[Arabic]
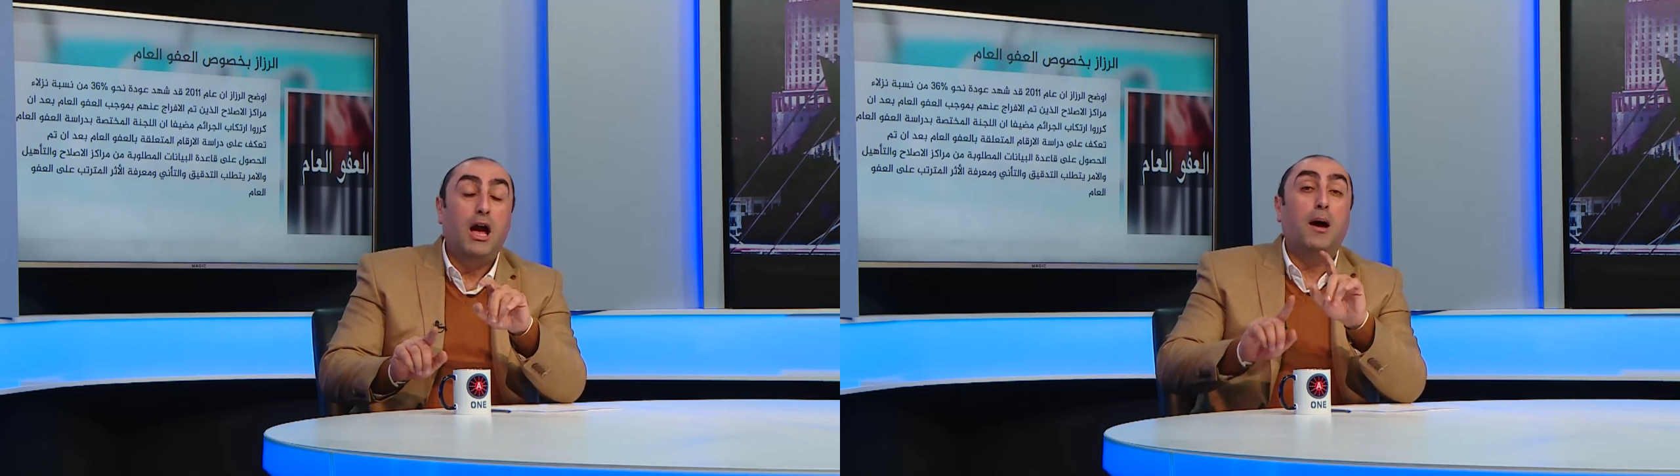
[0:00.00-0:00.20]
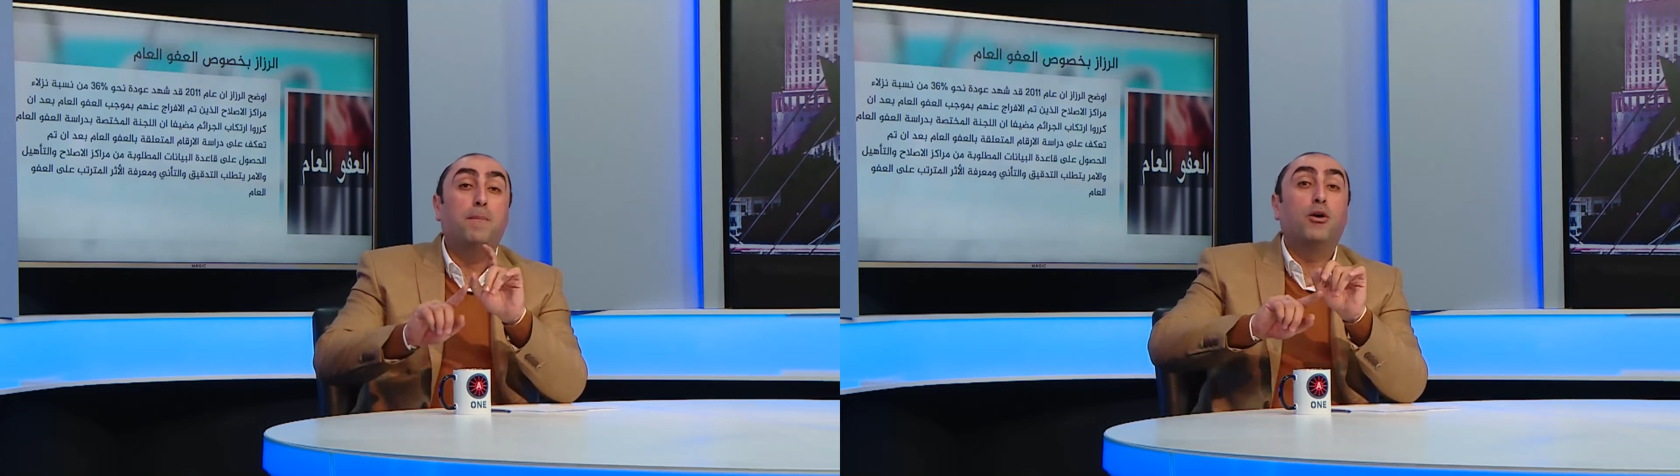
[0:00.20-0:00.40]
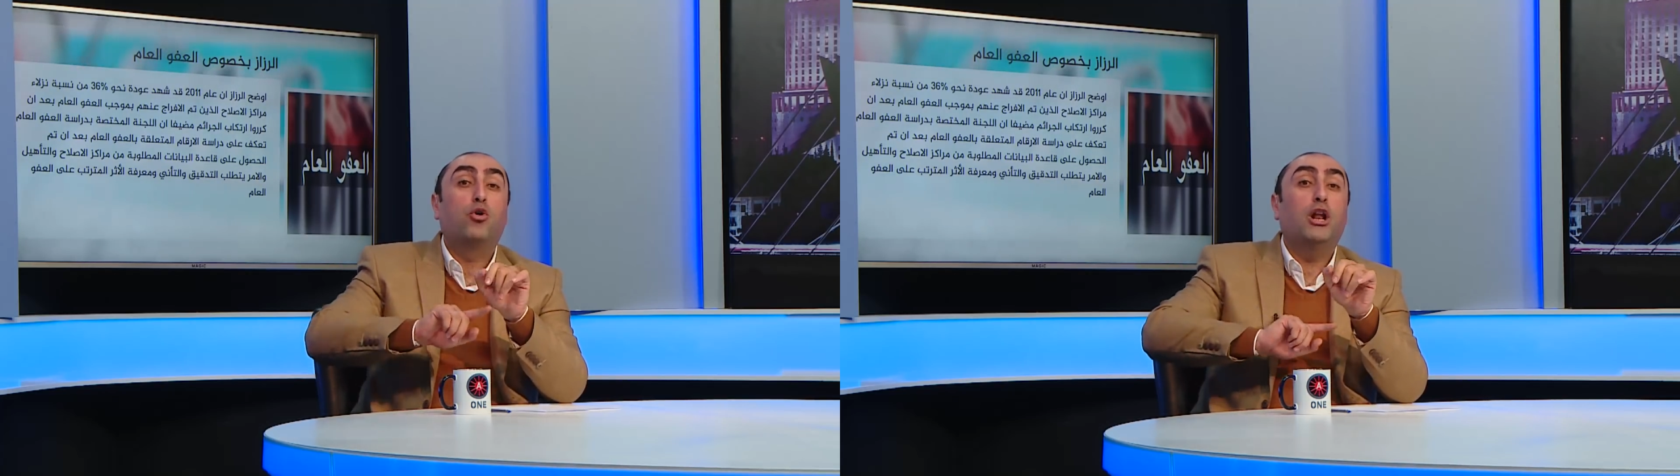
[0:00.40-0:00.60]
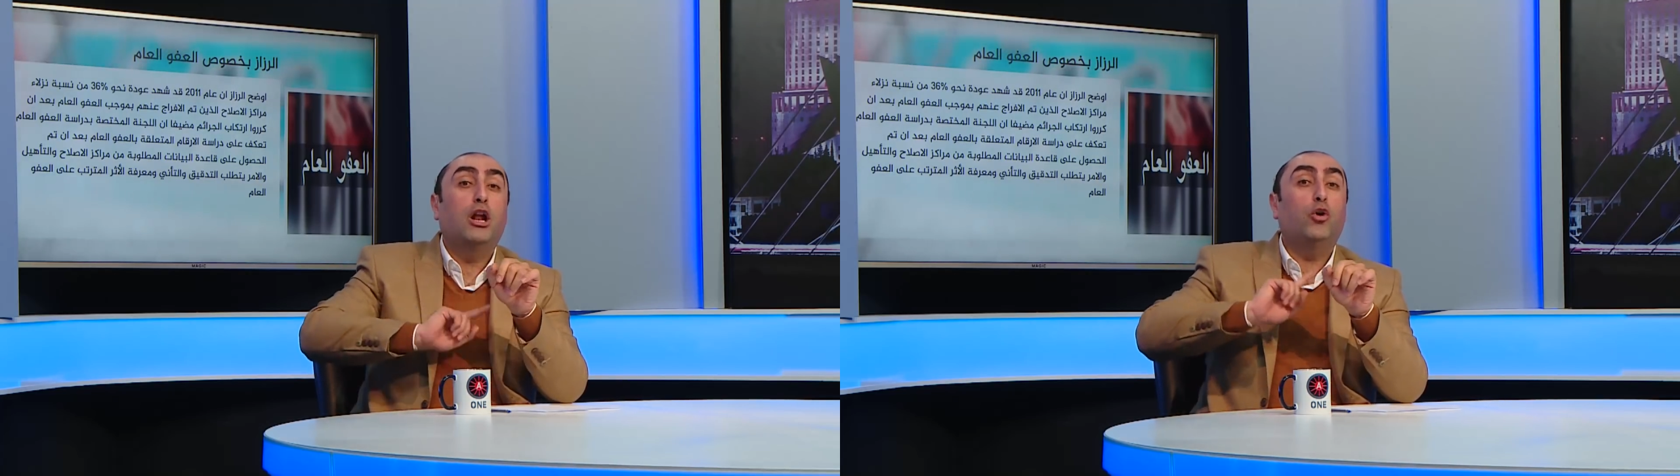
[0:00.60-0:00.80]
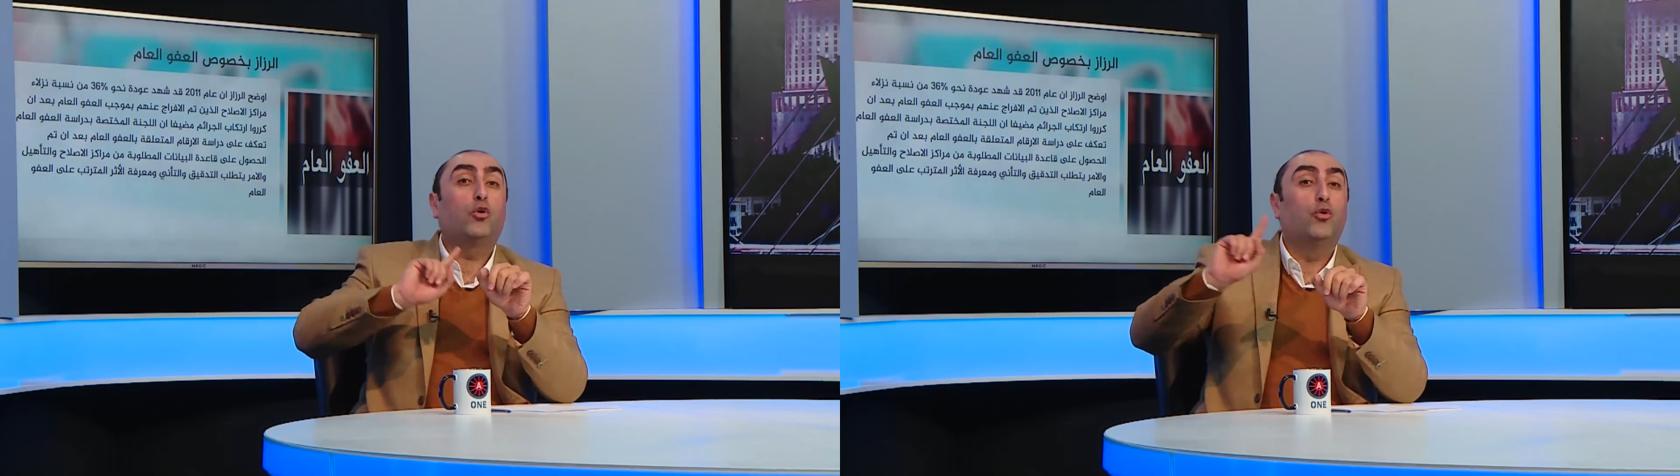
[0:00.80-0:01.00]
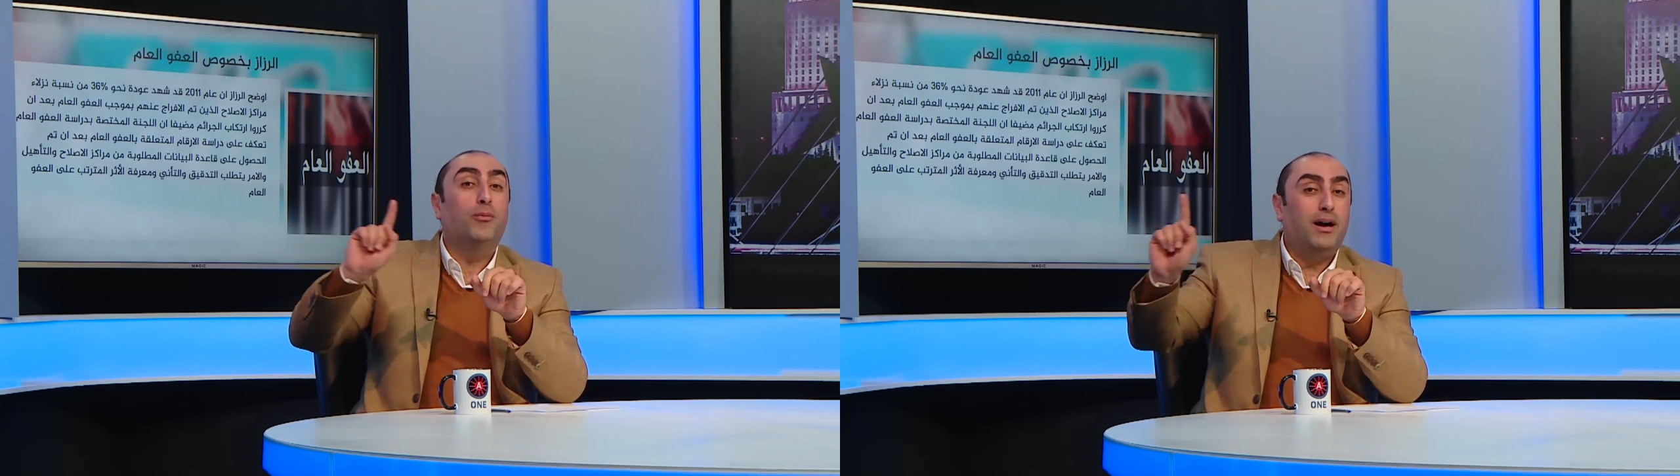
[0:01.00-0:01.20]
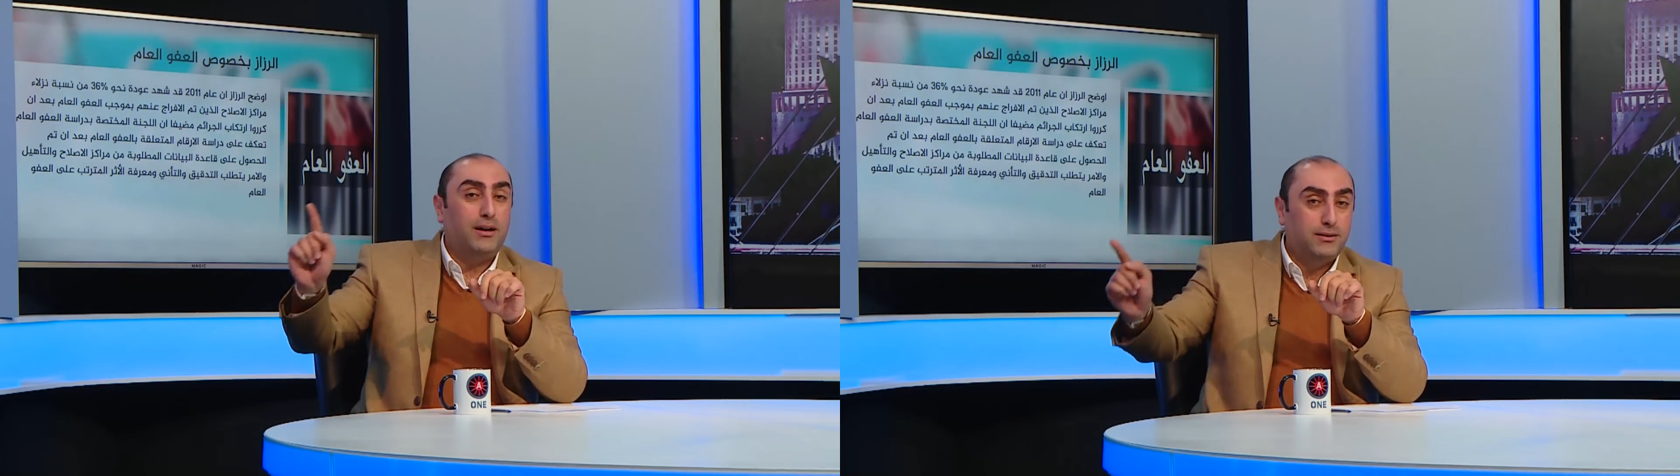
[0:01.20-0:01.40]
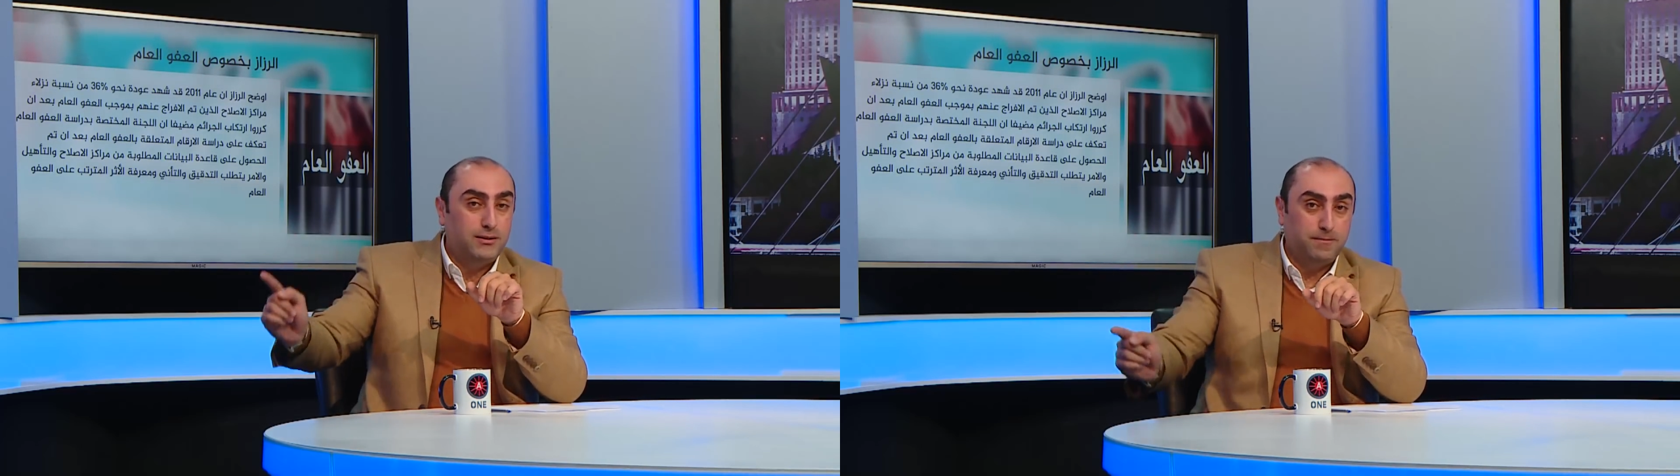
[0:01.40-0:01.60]
اما كل
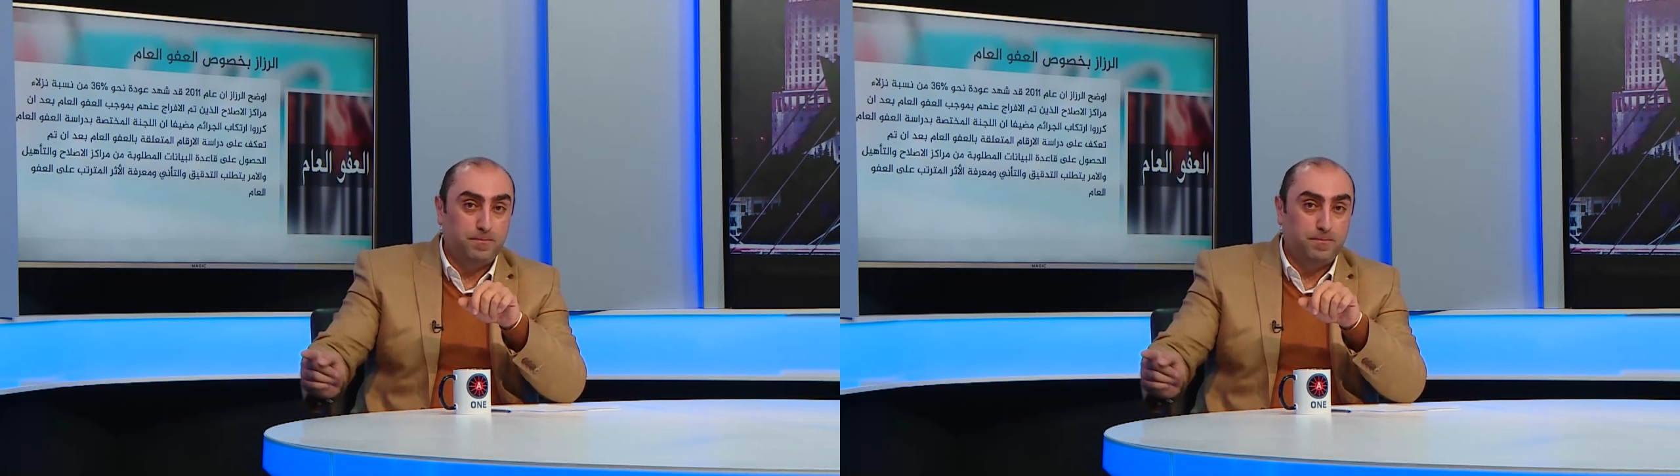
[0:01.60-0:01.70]
هالحكومات